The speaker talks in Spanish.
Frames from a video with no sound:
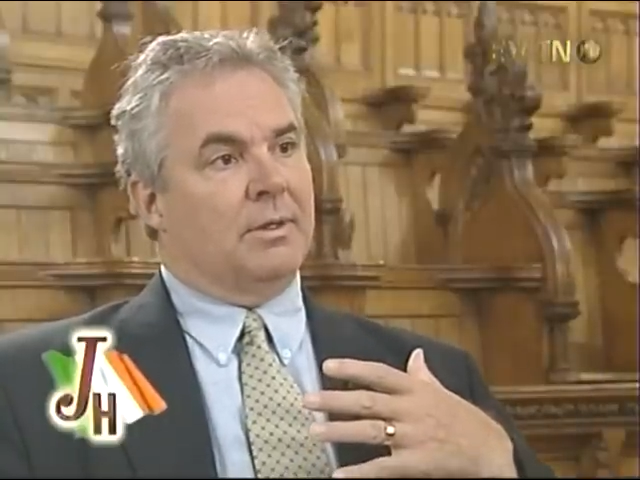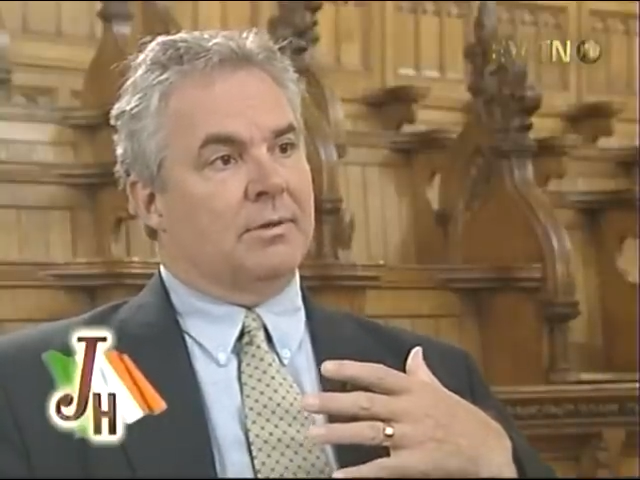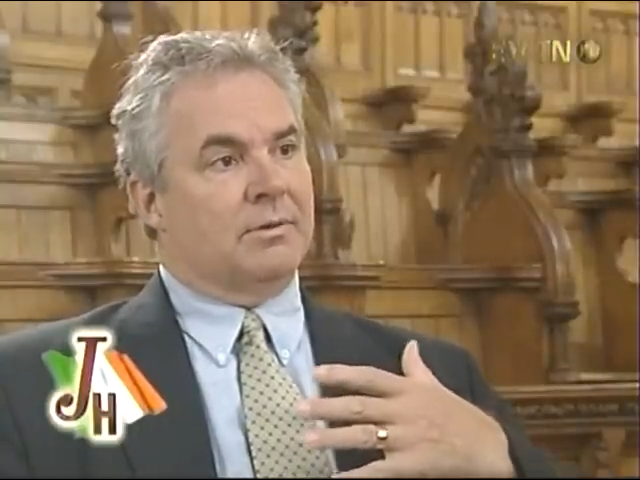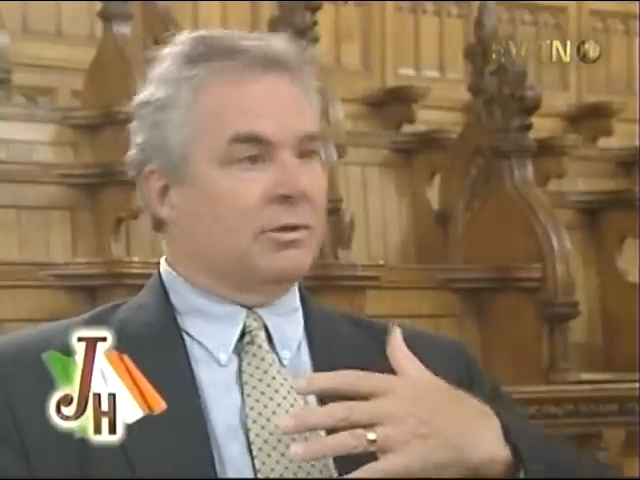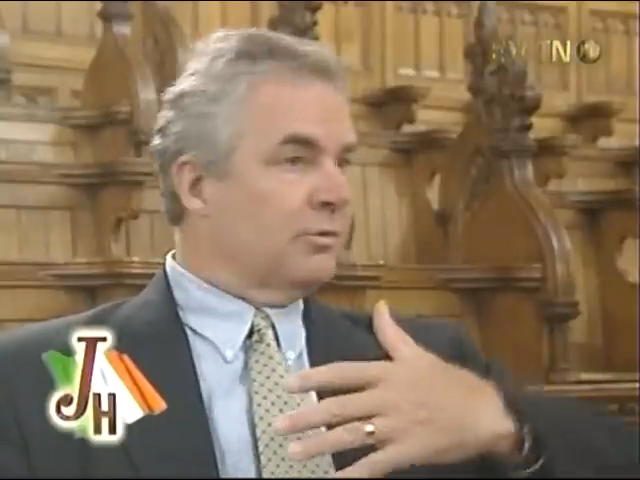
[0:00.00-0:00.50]

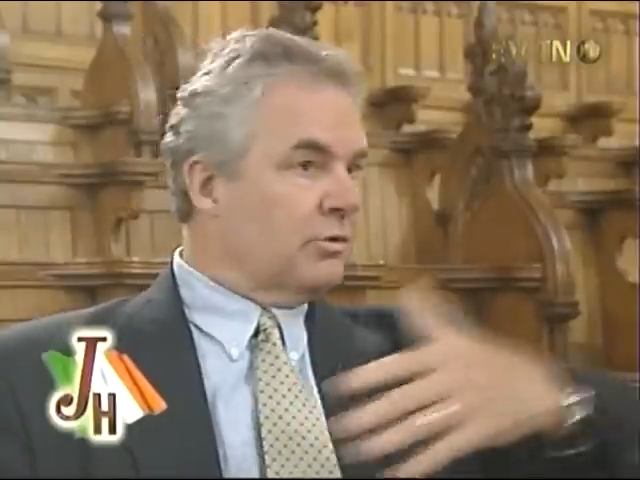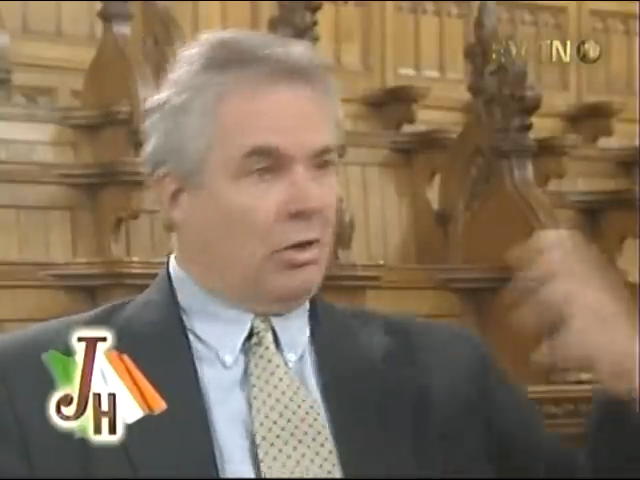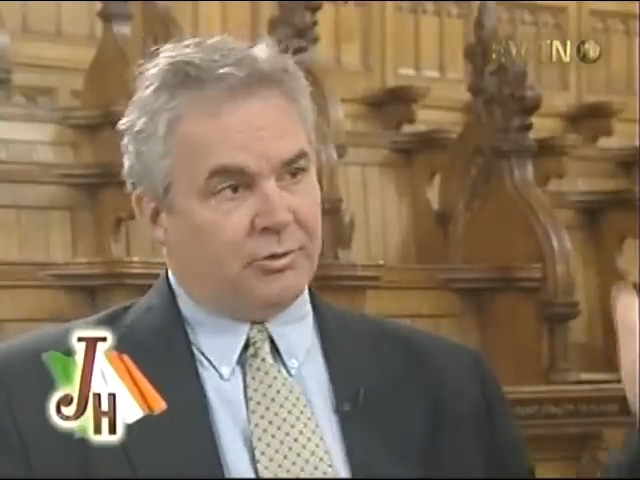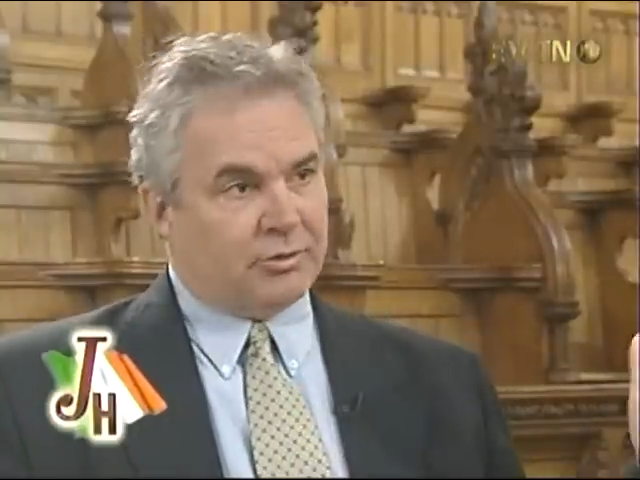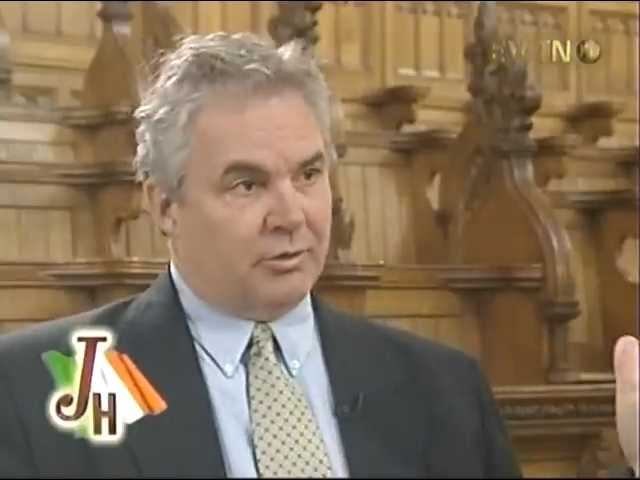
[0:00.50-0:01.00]
porque era la
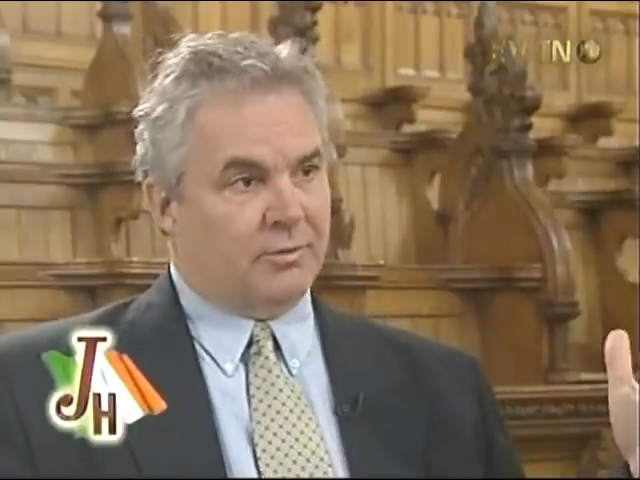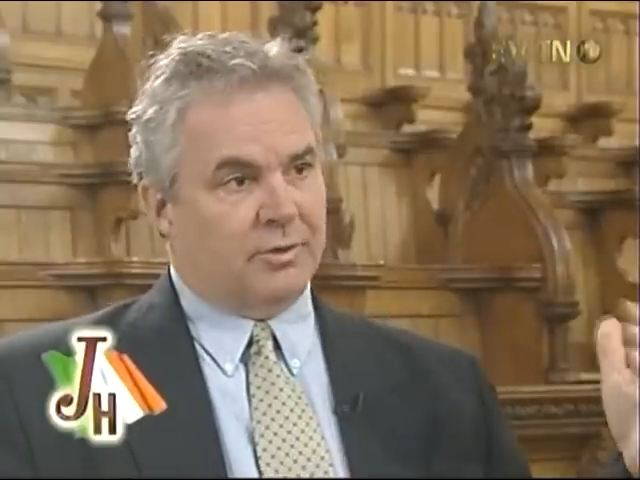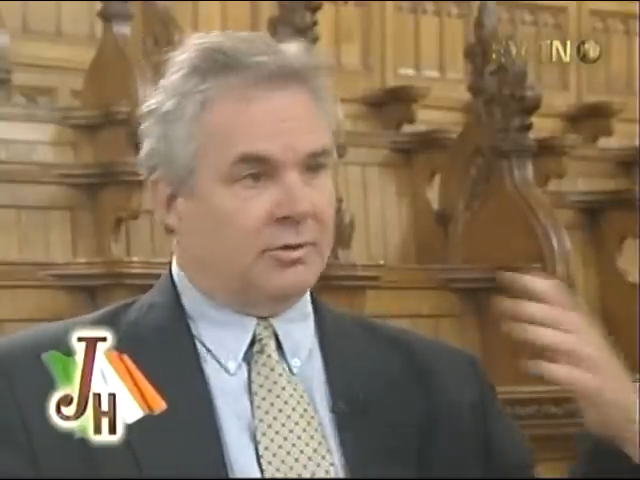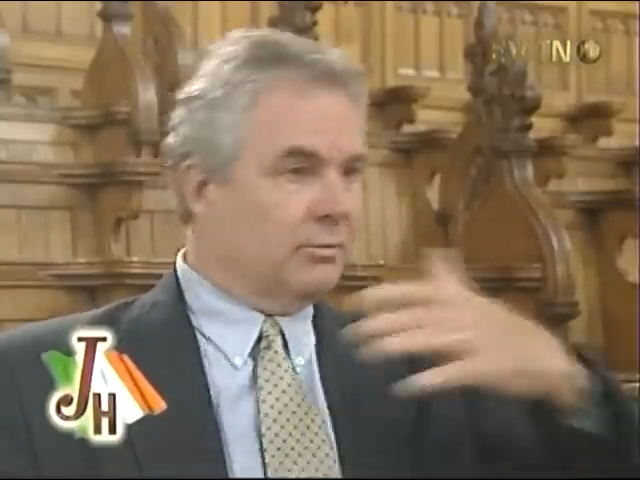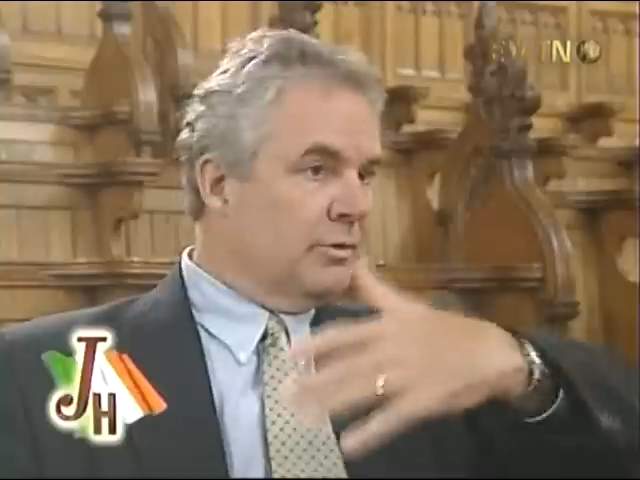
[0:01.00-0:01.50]

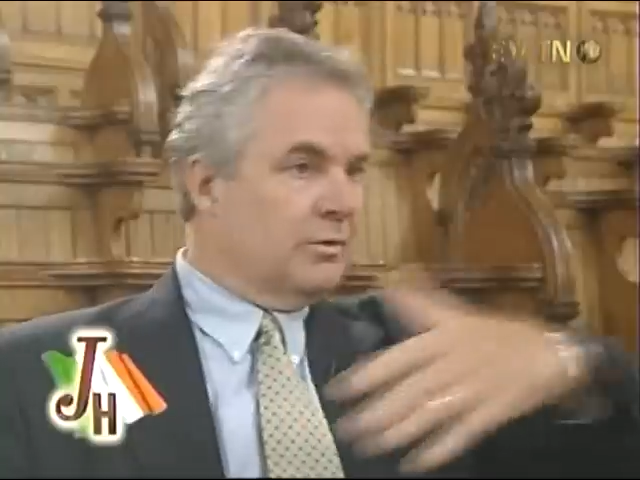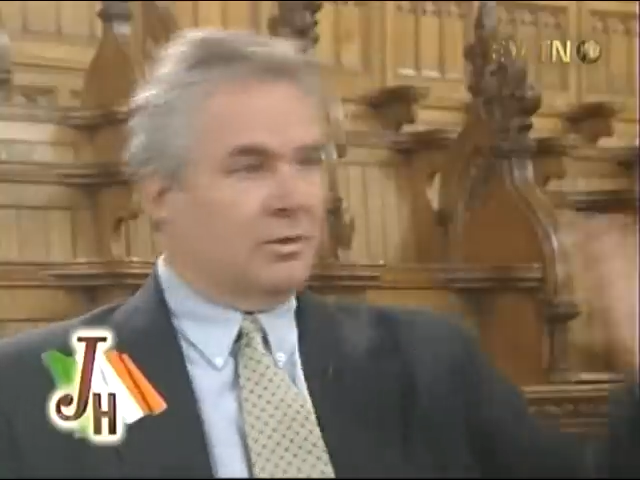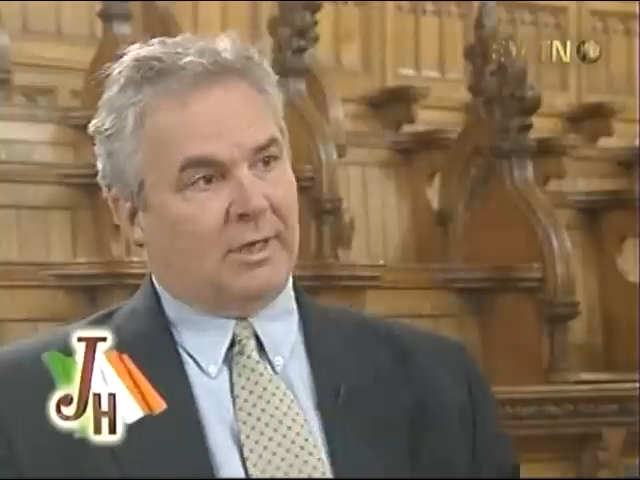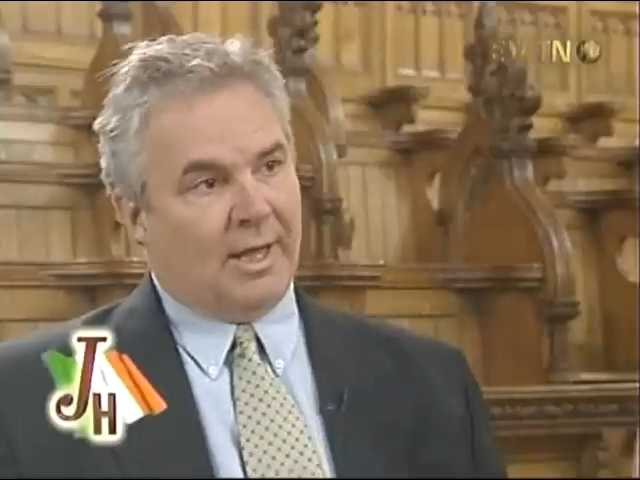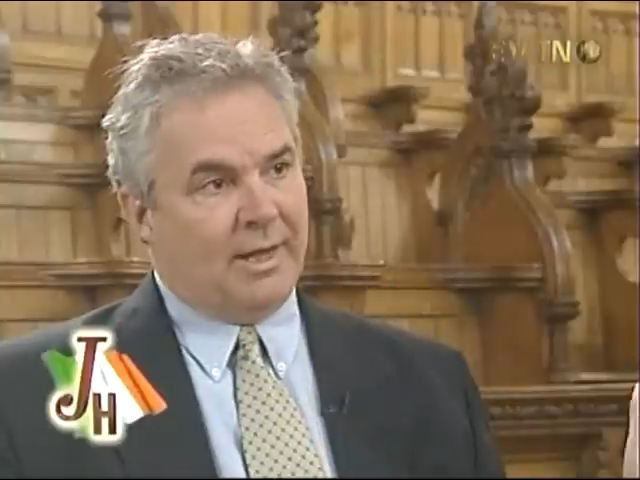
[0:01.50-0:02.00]
cultura, era, la
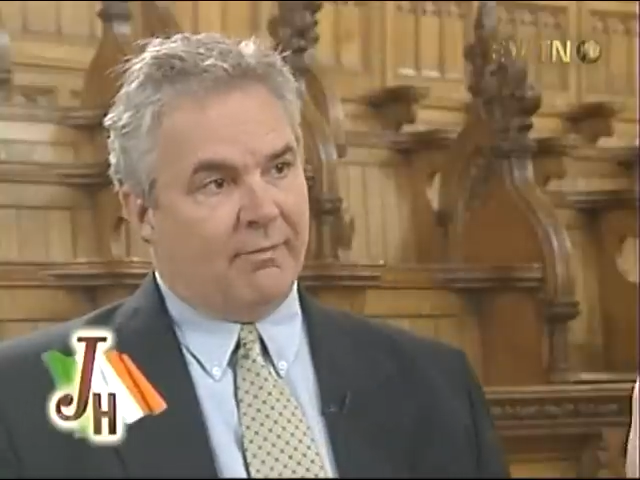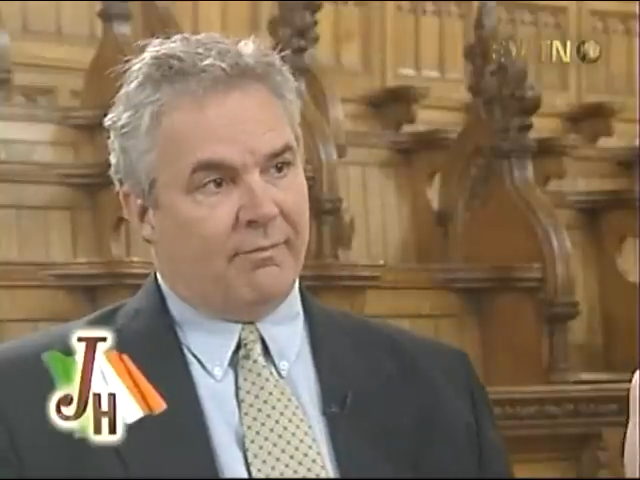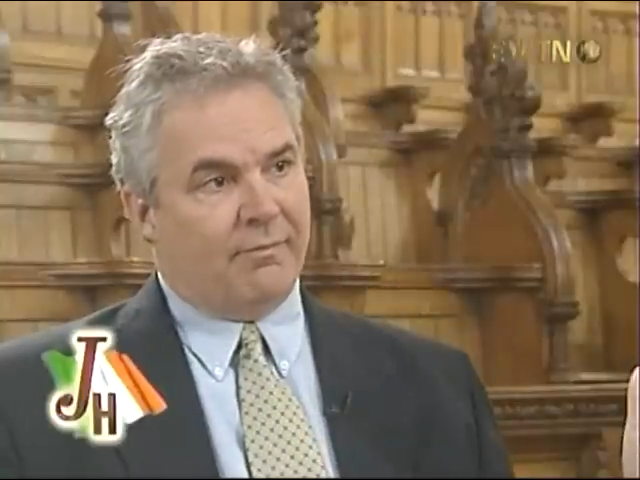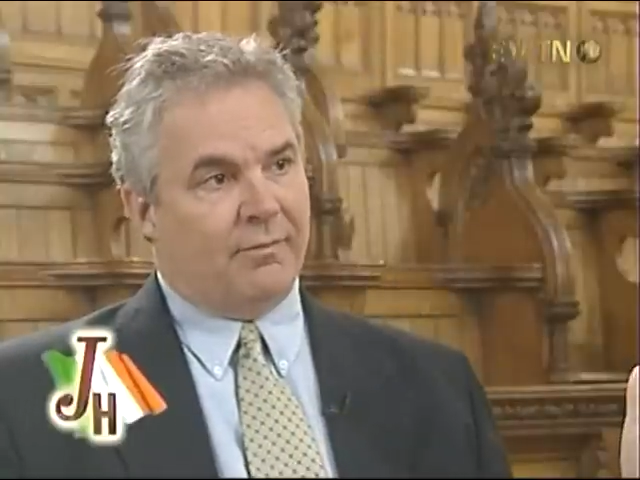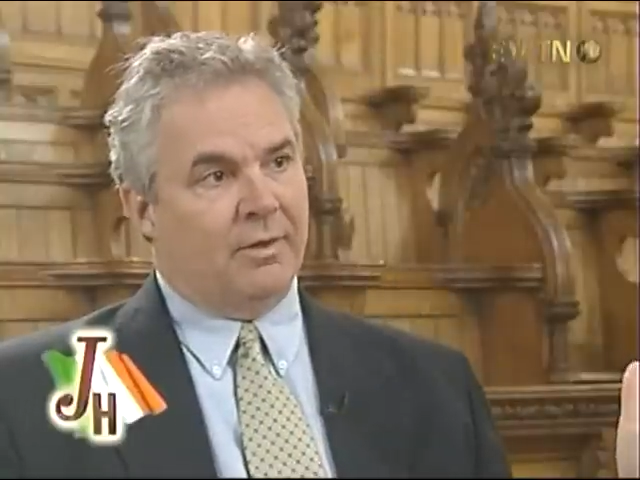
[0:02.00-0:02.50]
forma de vida.